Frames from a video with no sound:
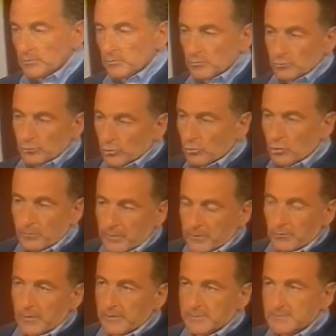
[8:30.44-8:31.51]
Pero dos
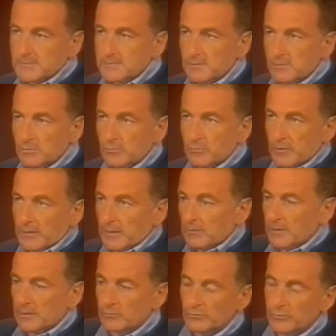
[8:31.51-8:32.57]
copas no las necesito, porque el
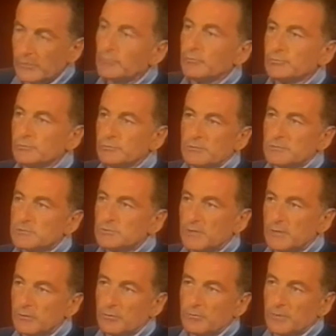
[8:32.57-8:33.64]
agua la contengo en una
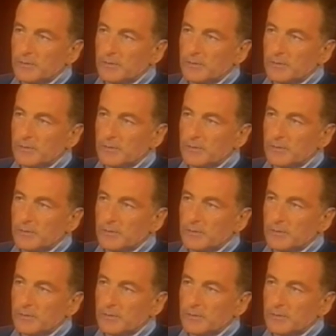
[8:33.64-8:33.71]
sola copa.